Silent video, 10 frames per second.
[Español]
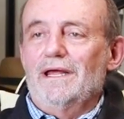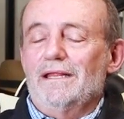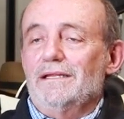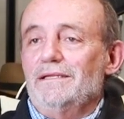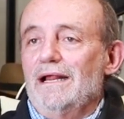
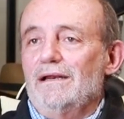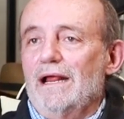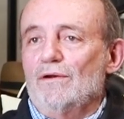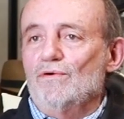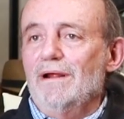
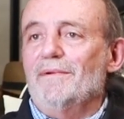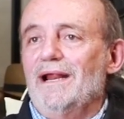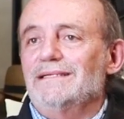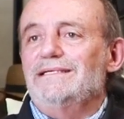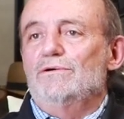de, alguna
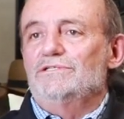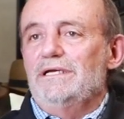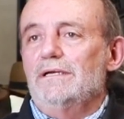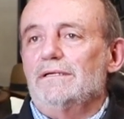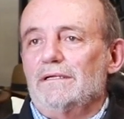manera sigo,
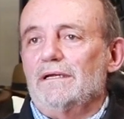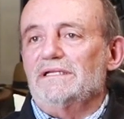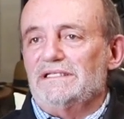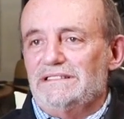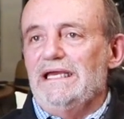
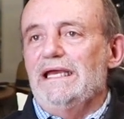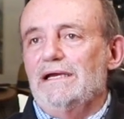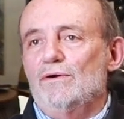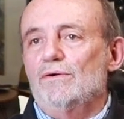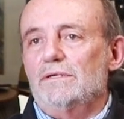eh,
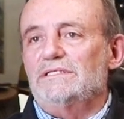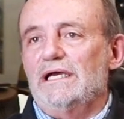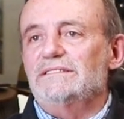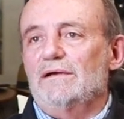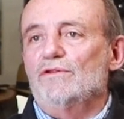sigo,
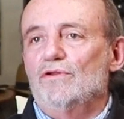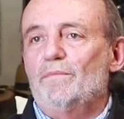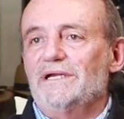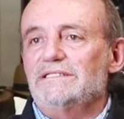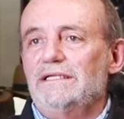sigue
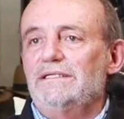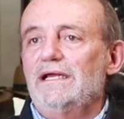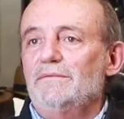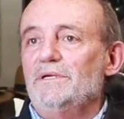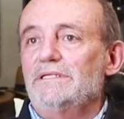estando
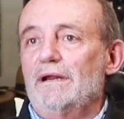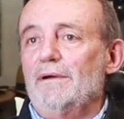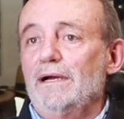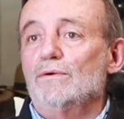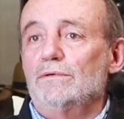presente en mi
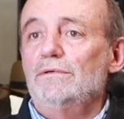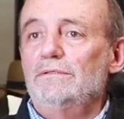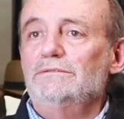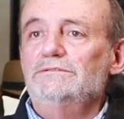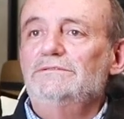trabajo,
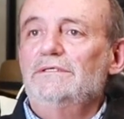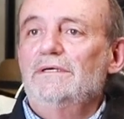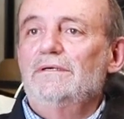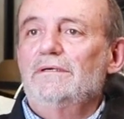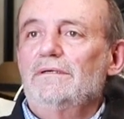¿no?
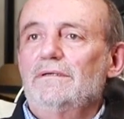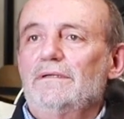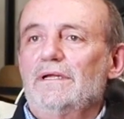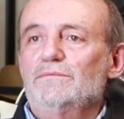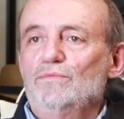
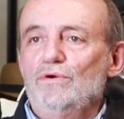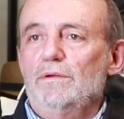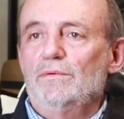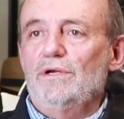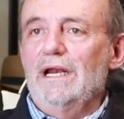Es muy,
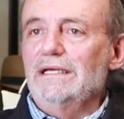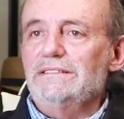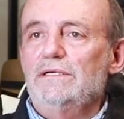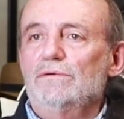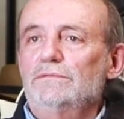muy
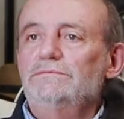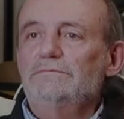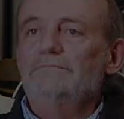clásico.